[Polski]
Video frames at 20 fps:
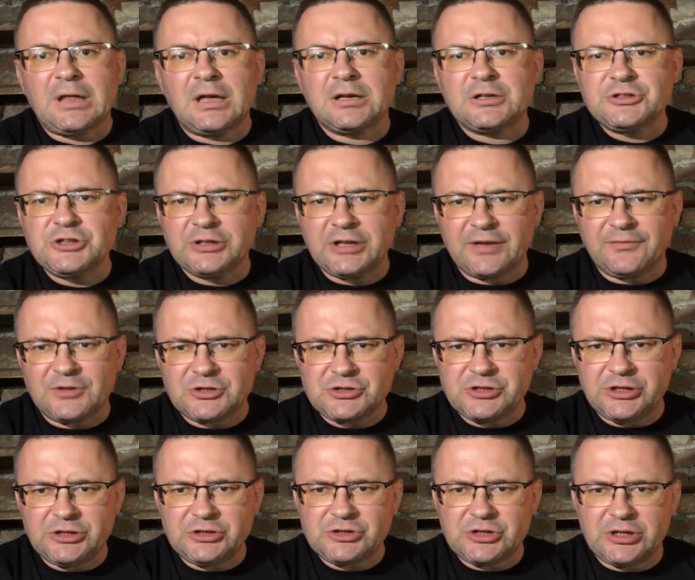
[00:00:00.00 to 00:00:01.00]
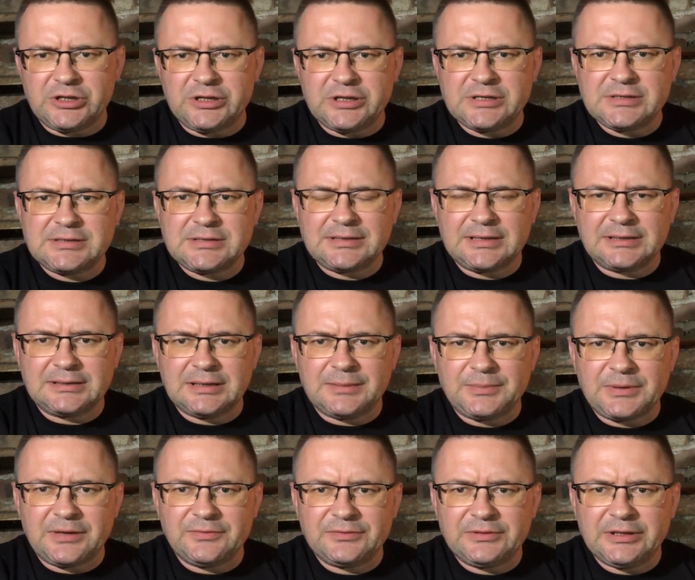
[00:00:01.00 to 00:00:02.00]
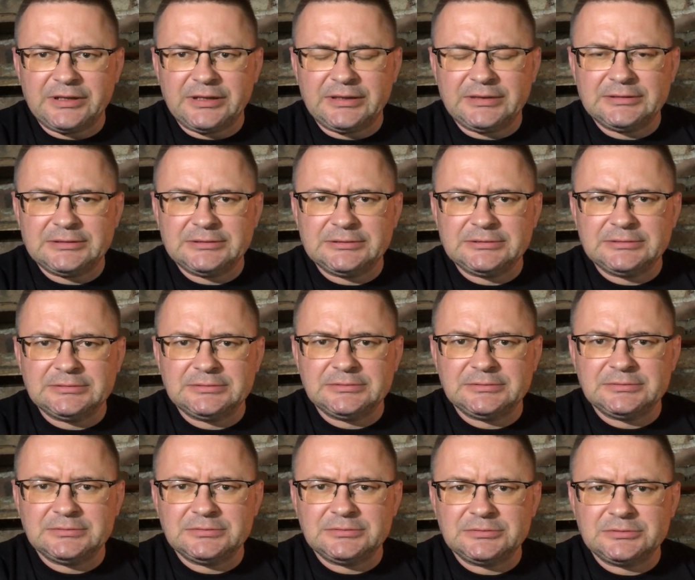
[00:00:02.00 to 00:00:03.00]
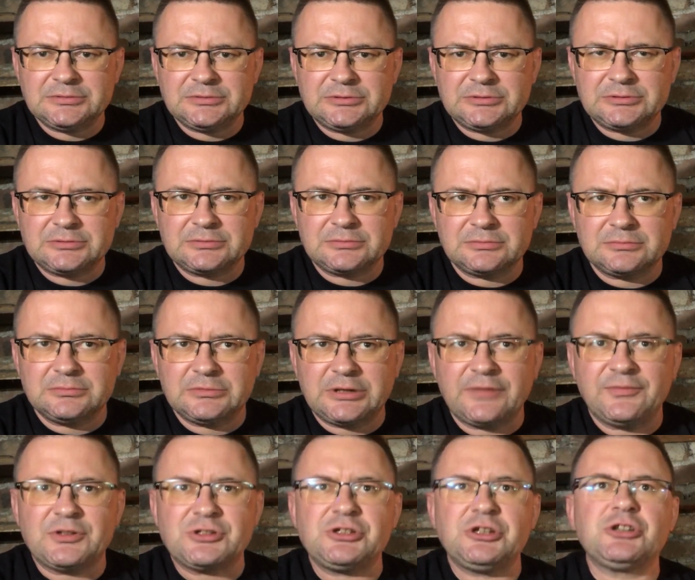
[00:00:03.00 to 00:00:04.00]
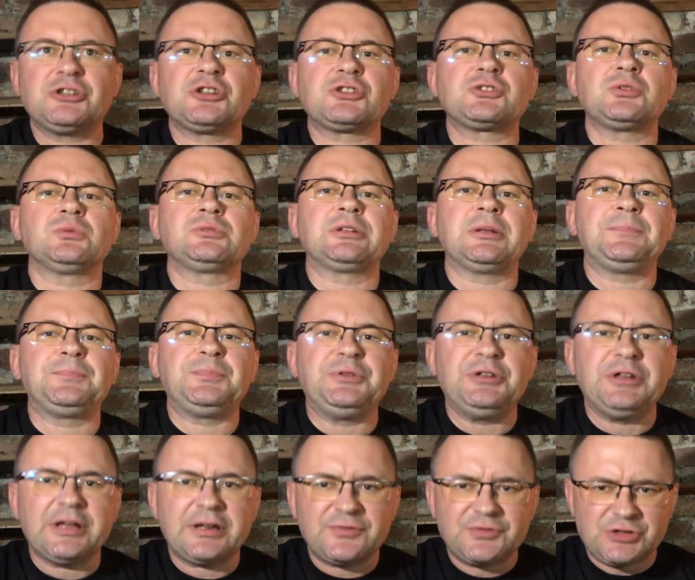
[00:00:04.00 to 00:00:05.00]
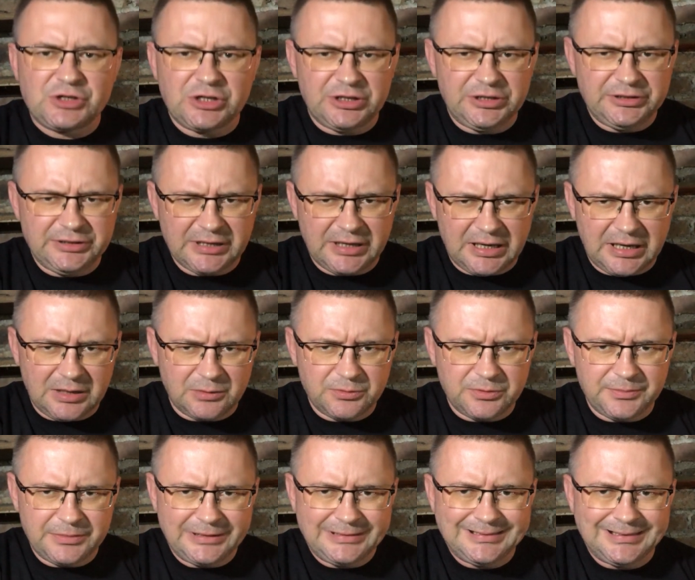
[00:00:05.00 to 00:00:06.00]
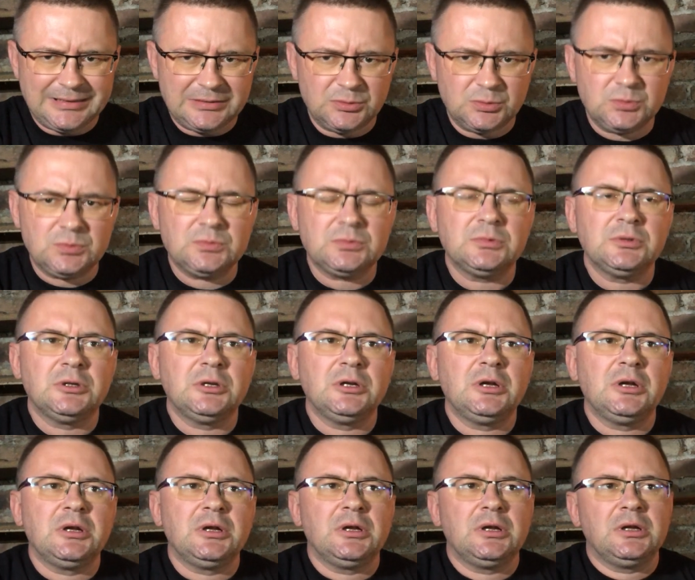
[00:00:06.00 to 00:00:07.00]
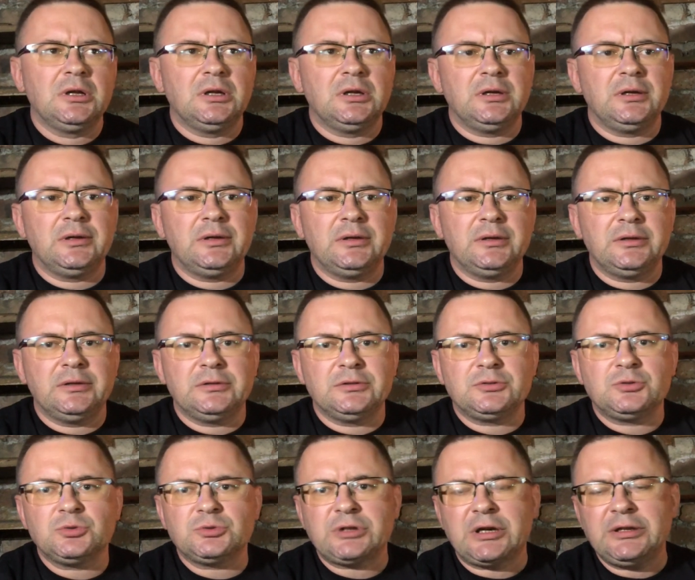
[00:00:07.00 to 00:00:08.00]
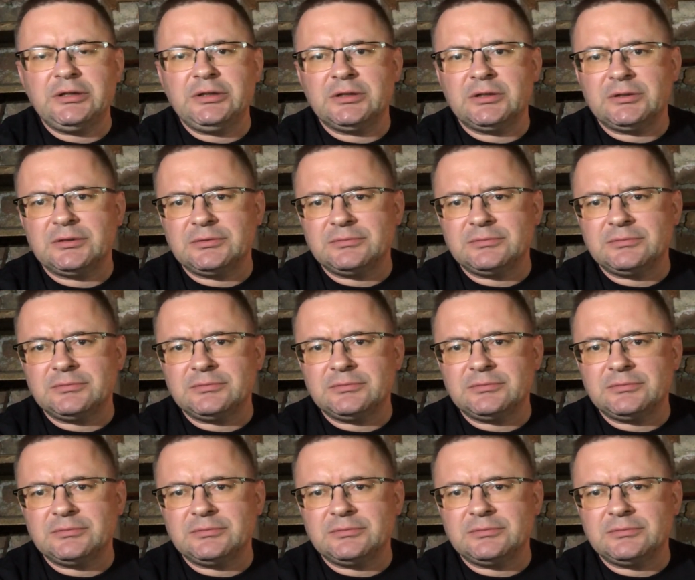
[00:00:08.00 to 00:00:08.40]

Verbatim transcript: gdzie najważniejsze jest tak naprawdę, e, najważniejsze są te pierwsze ideały metalu. Tutaj